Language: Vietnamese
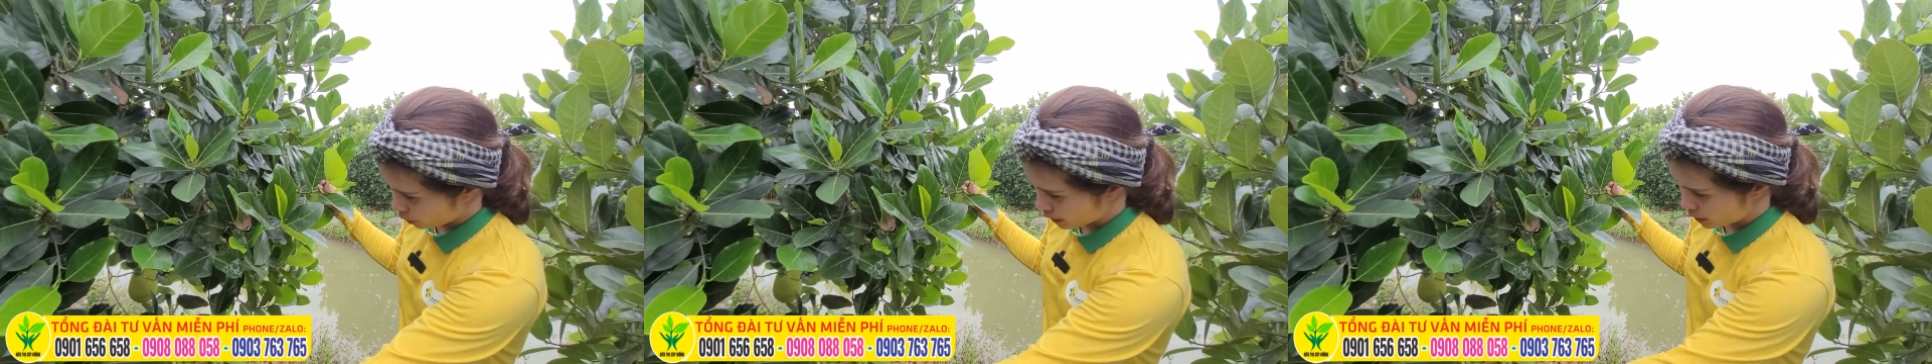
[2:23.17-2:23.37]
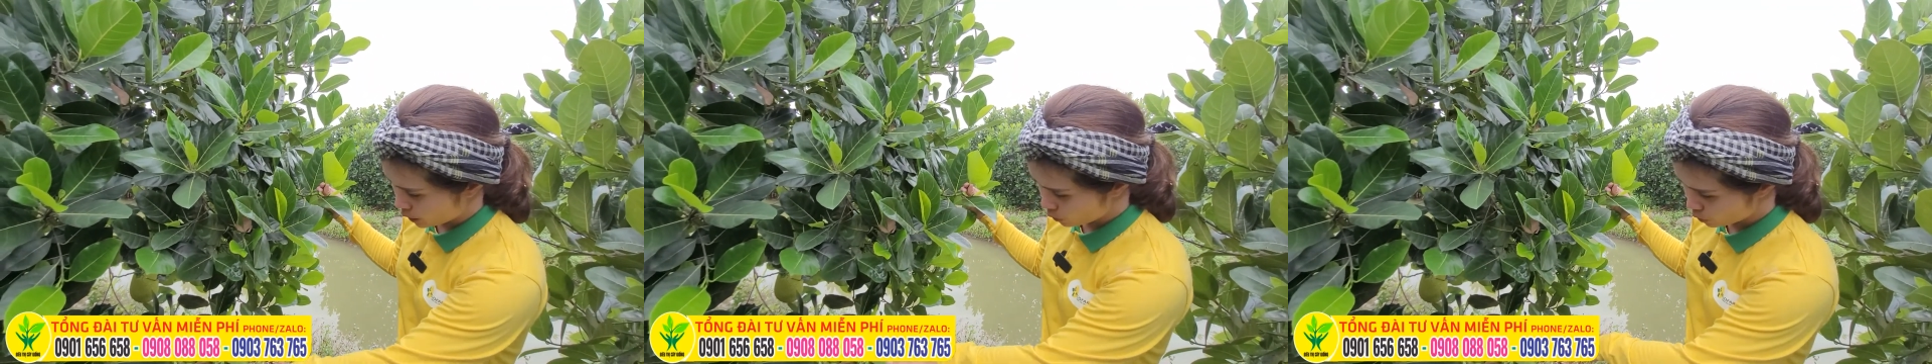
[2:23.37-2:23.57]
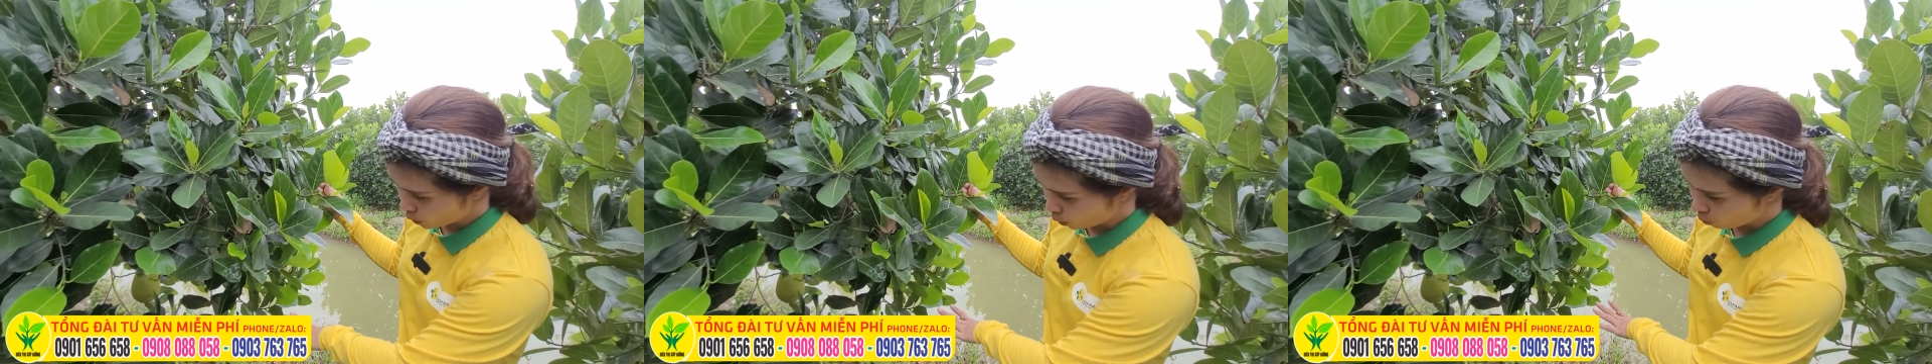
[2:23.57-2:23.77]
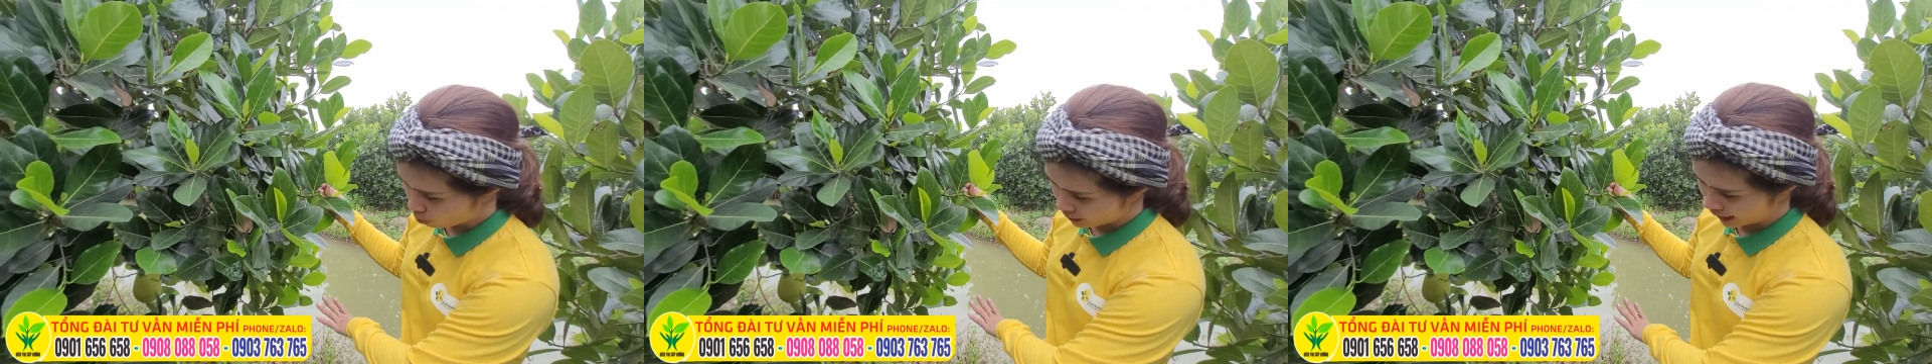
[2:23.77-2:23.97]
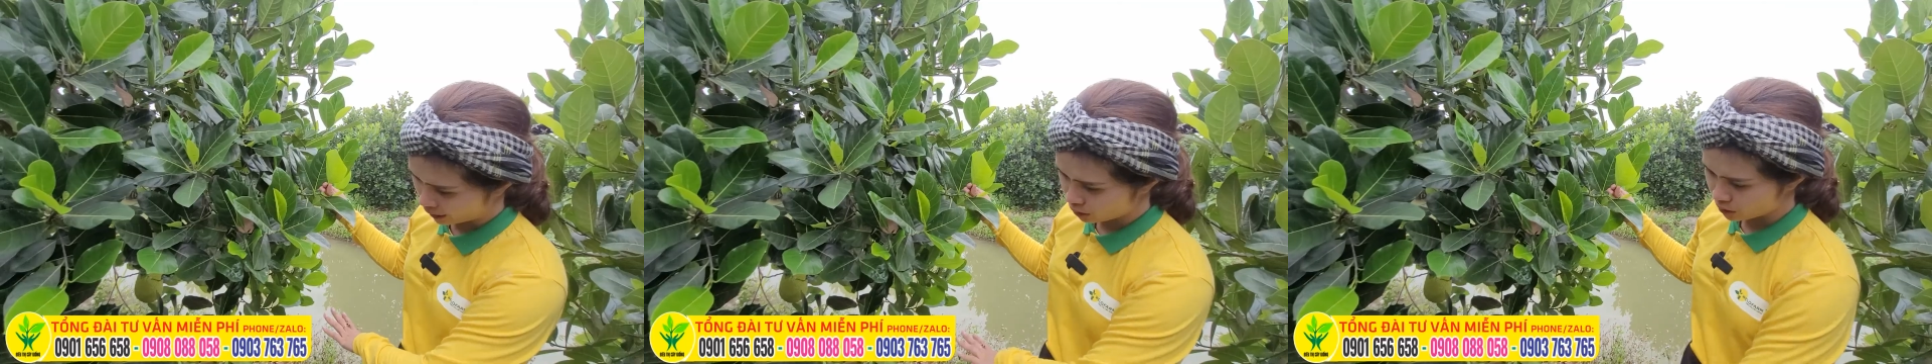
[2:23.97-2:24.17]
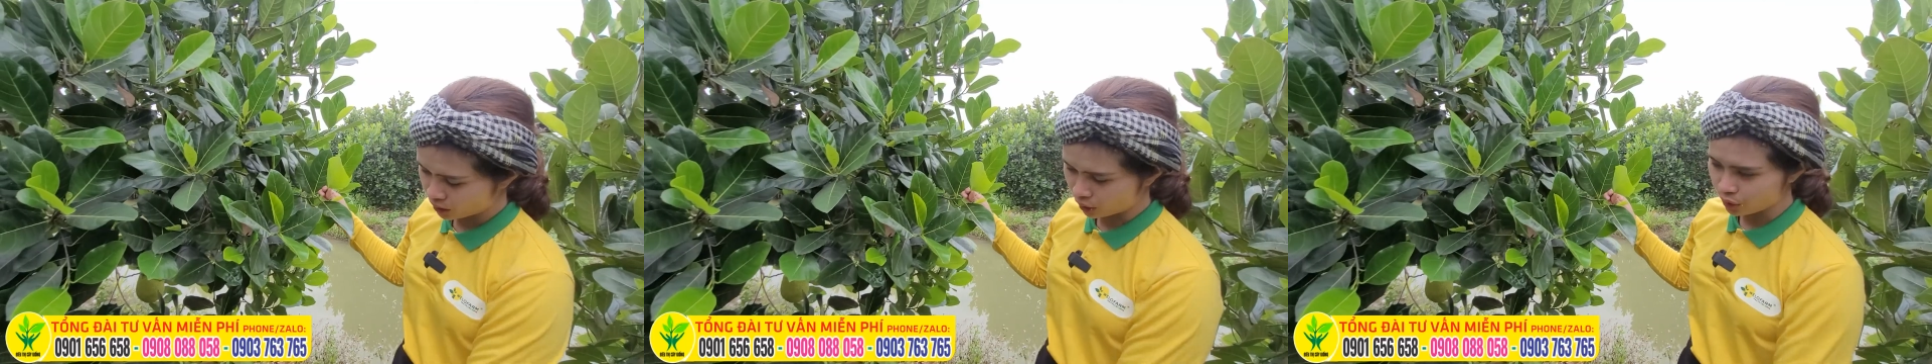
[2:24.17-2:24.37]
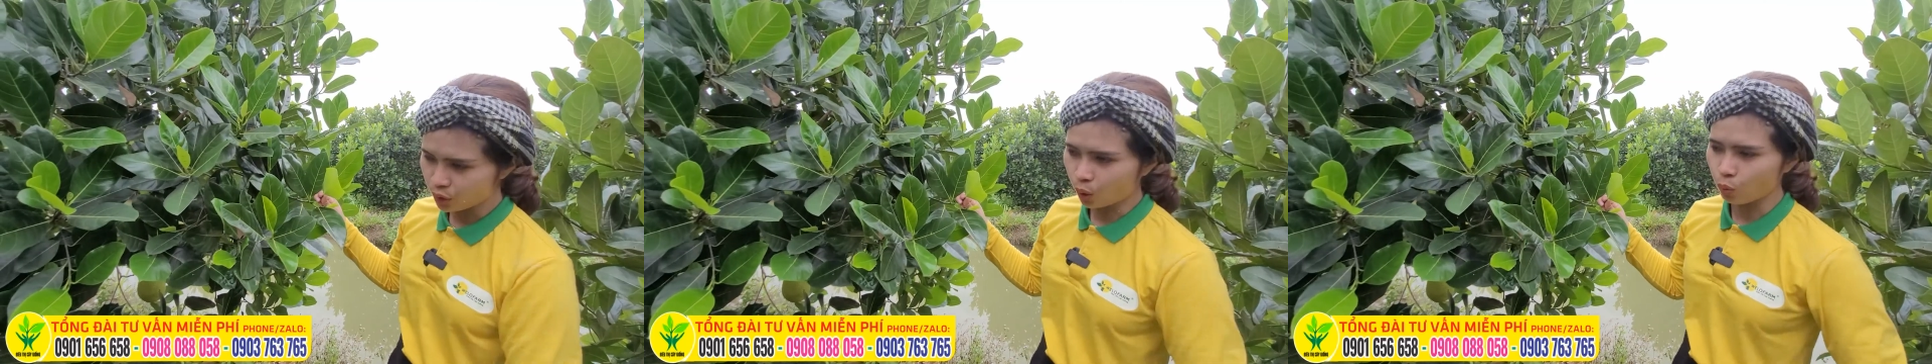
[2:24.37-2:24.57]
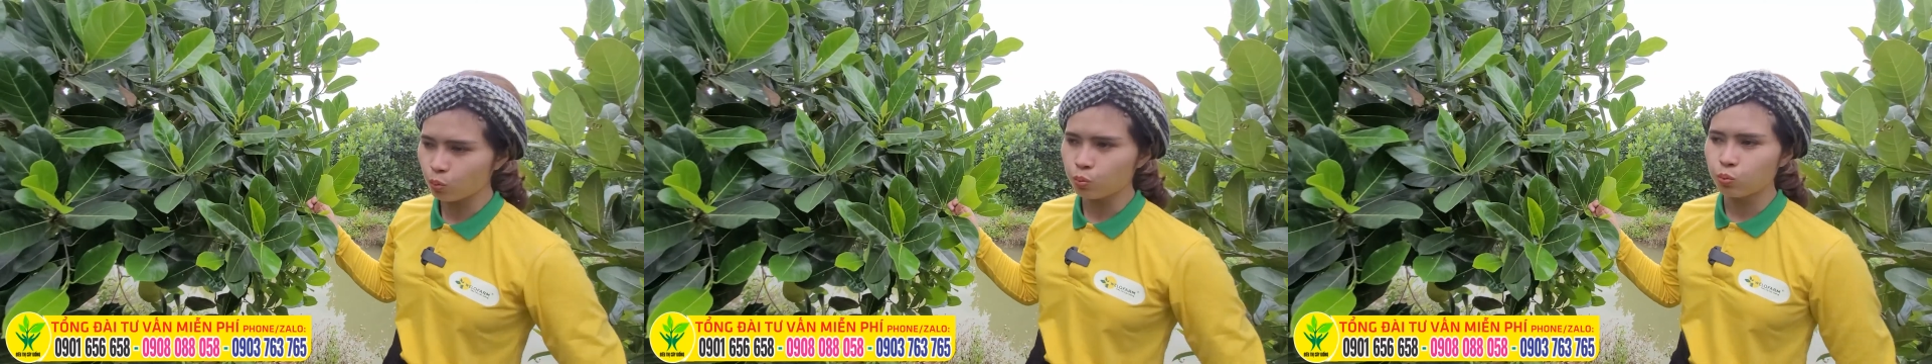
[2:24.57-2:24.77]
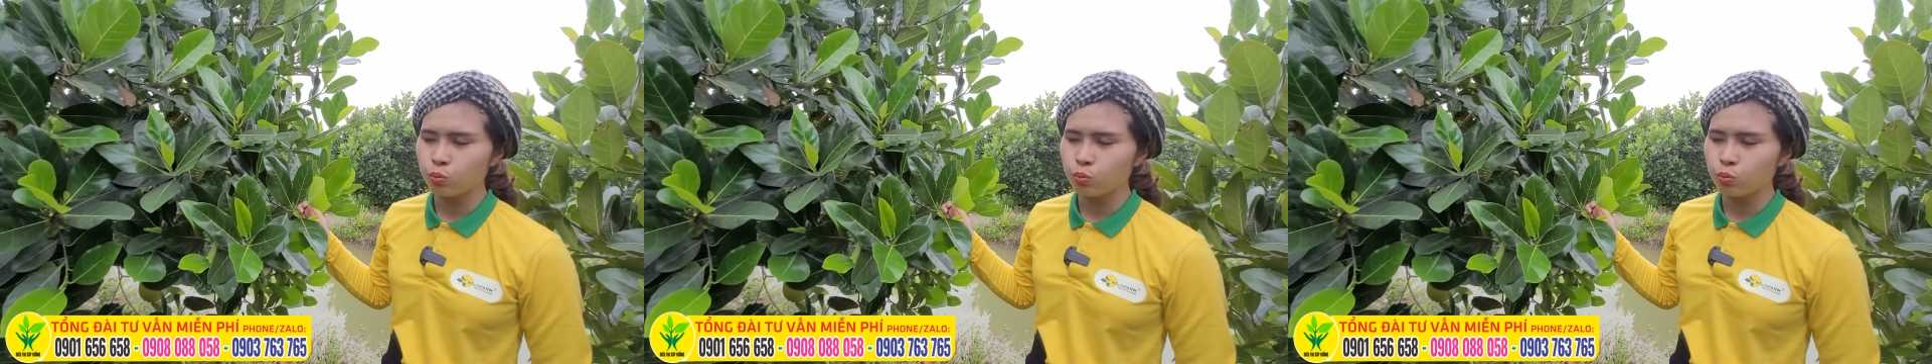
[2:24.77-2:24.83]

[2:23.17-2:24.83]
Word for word: quy chiếu chung là sử dụng